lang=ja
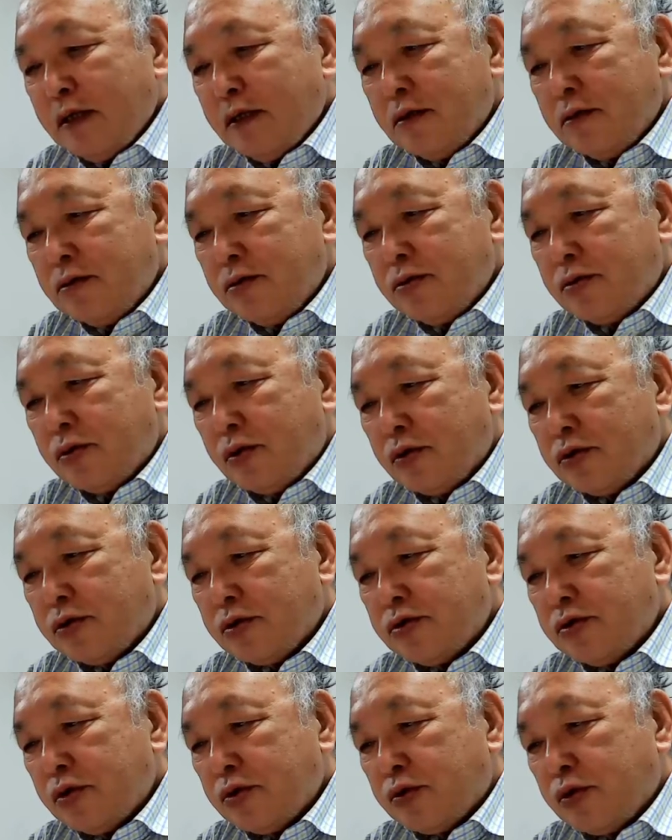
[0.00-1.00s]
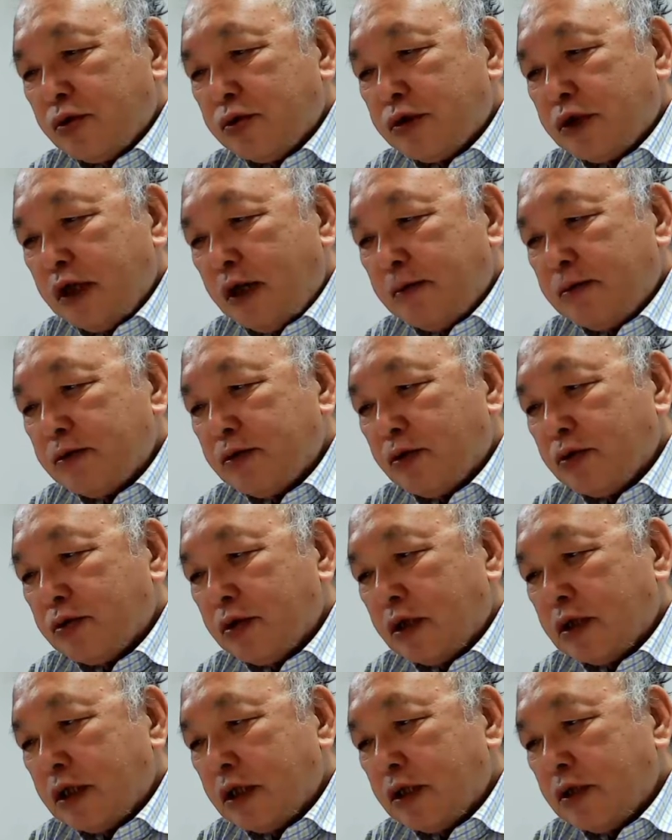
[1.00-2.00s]
ルールを筋を通して破ることが
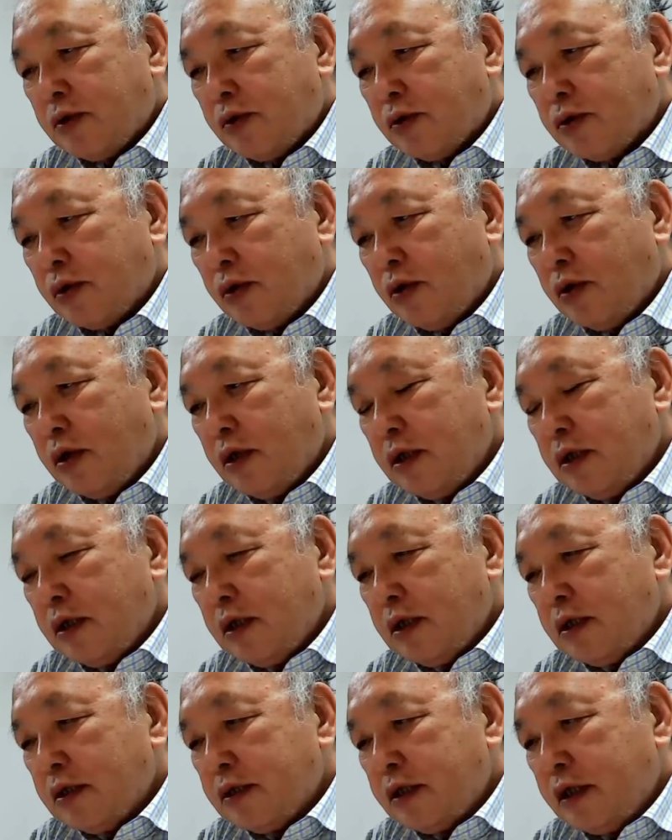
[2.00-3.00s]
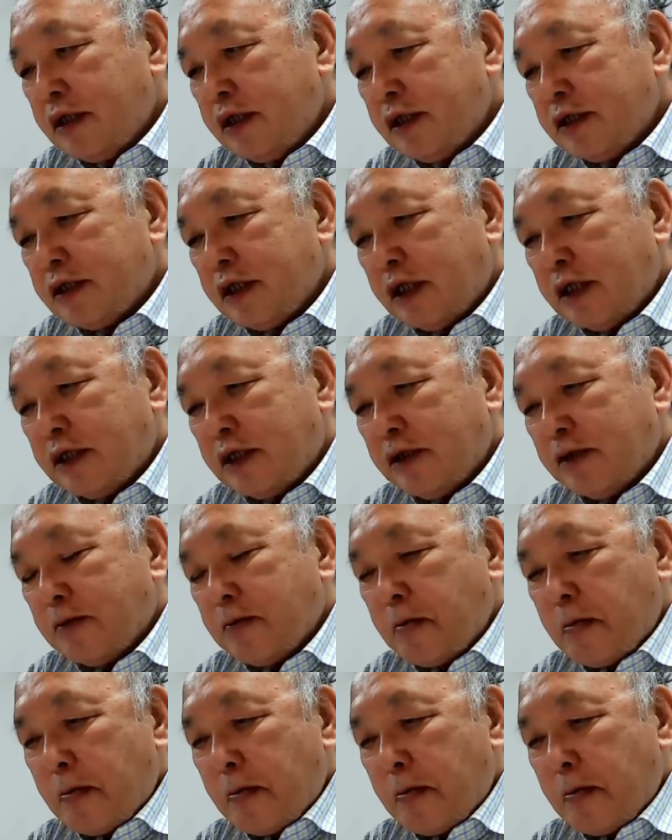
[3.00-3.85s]
できるほど洗練されている、